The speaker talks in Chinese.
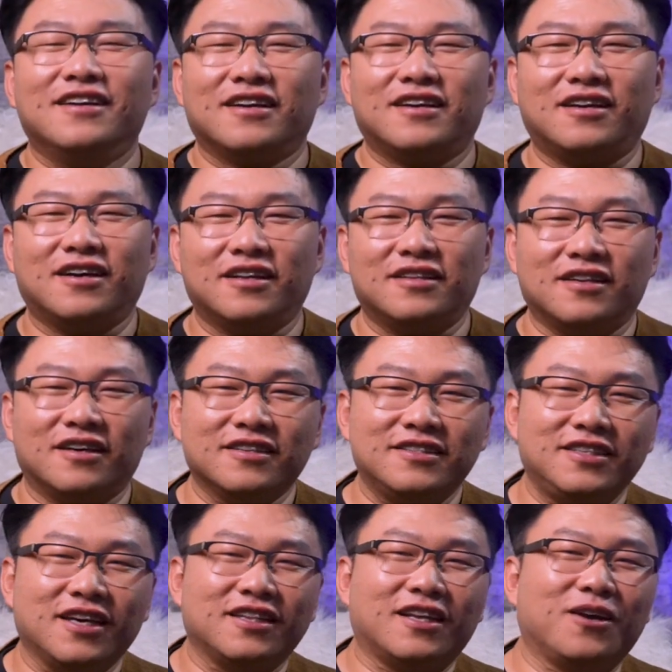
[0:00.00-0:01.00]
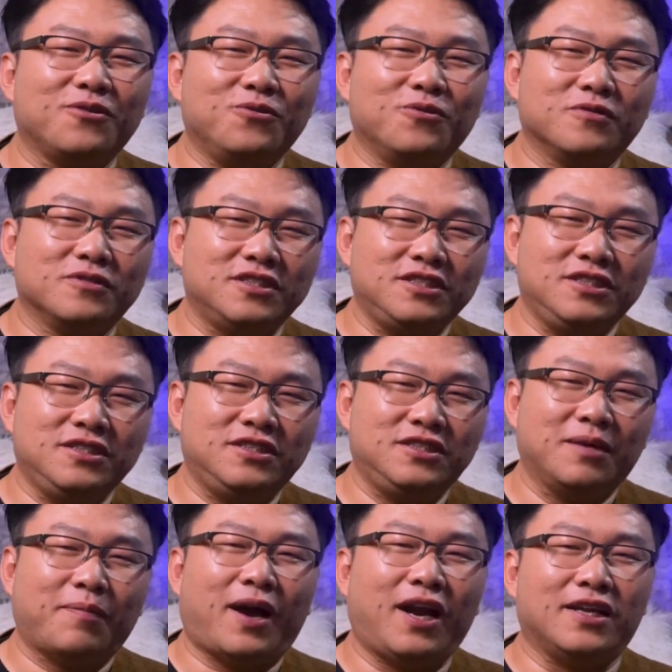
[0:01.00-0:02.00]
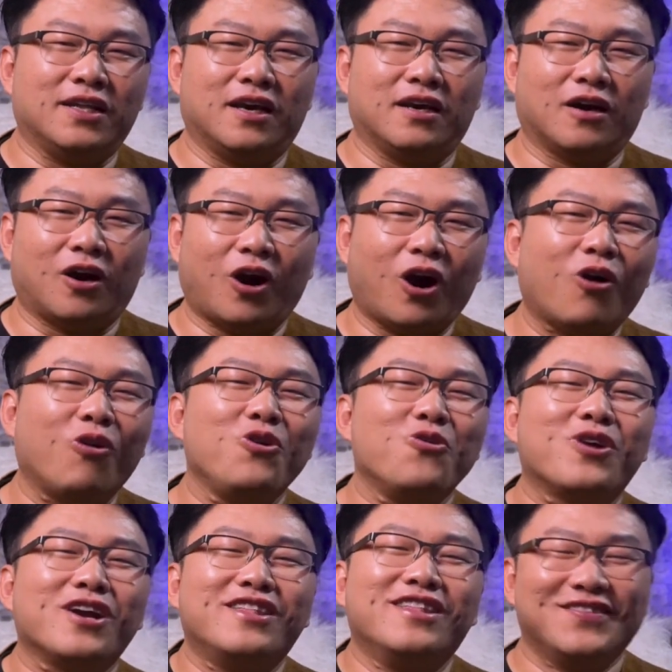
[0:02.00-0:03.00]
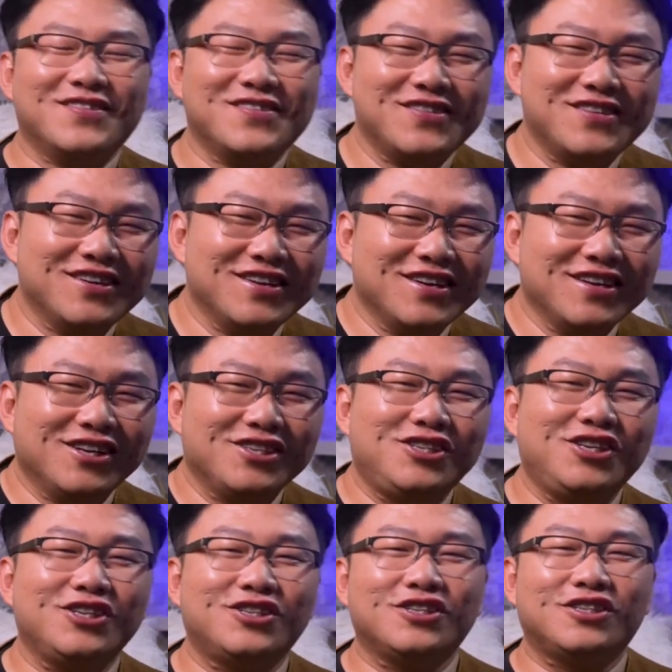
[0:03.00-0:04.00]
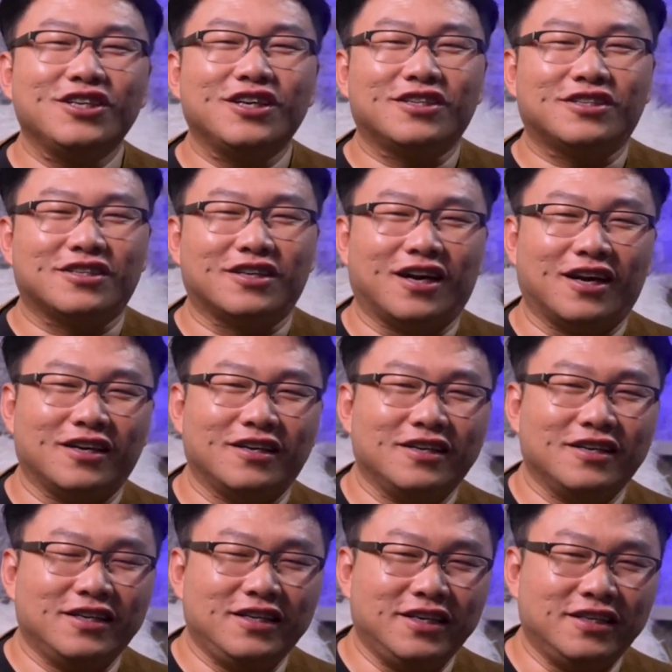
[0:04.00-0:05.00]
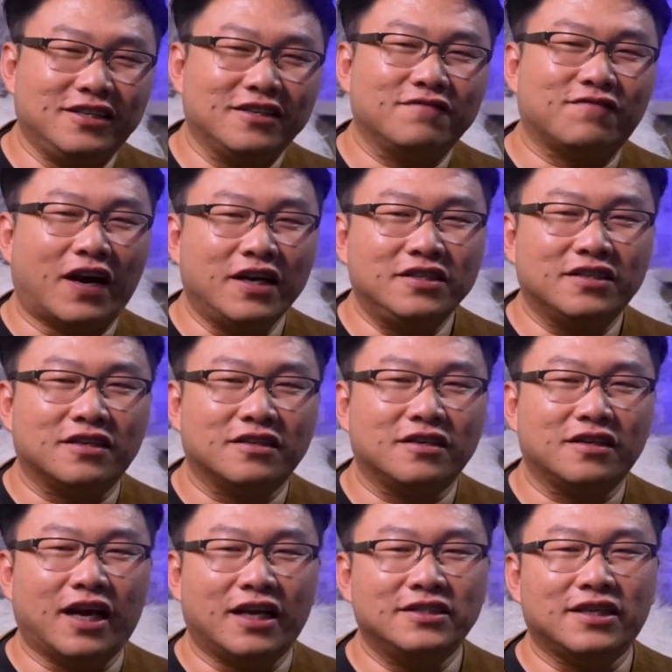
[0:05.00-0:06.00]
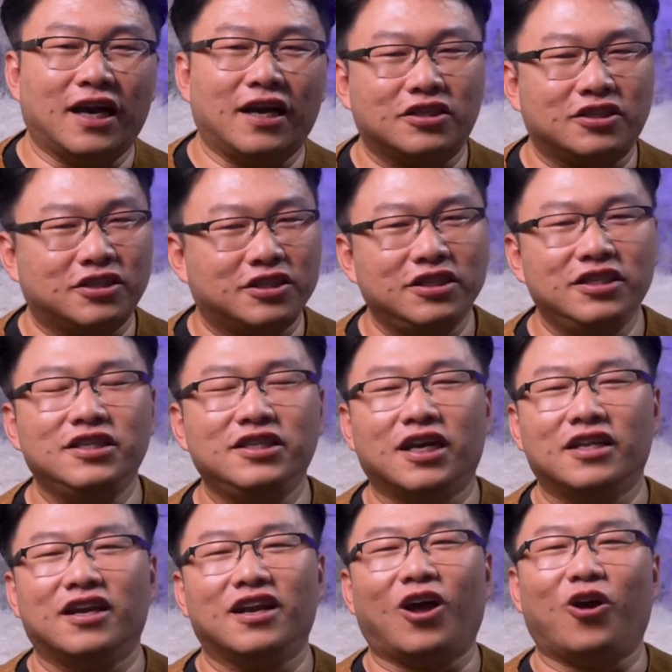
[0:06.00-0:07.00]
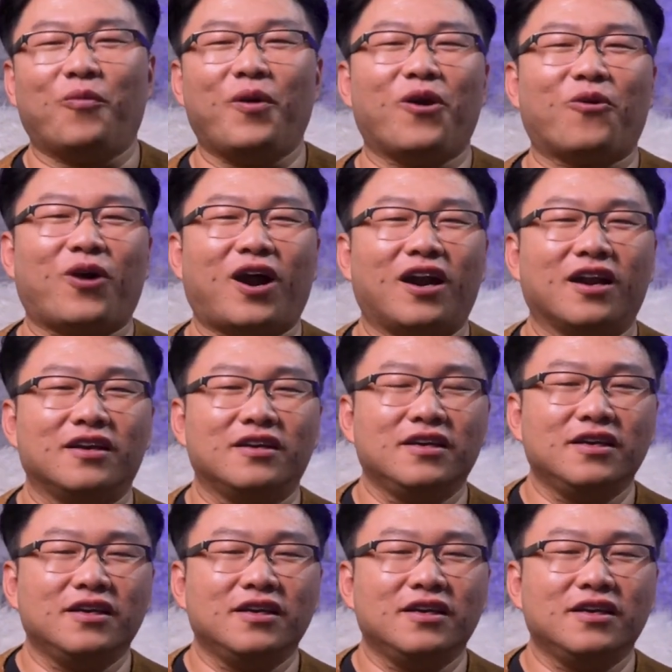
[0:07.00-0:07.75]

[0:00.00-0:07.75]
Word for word: 可能相当于街霸里的“薅油根”。其实这是啊，已经完成连载十一年的老漫画了。